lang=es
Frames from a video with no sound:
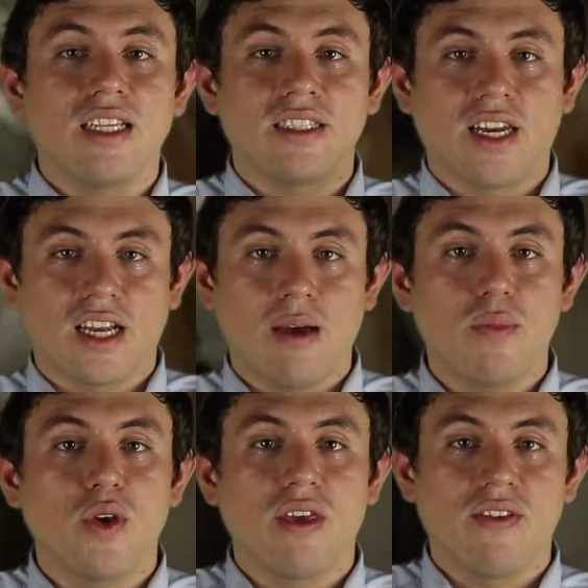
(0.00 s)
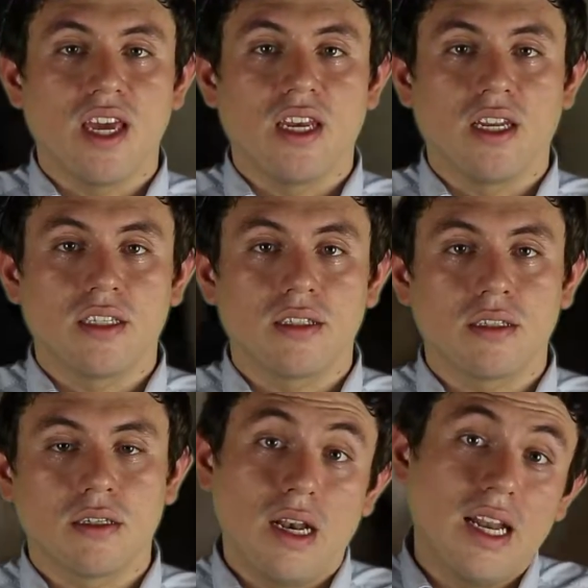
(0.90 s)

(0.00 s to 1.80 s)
el intercambio de bienes.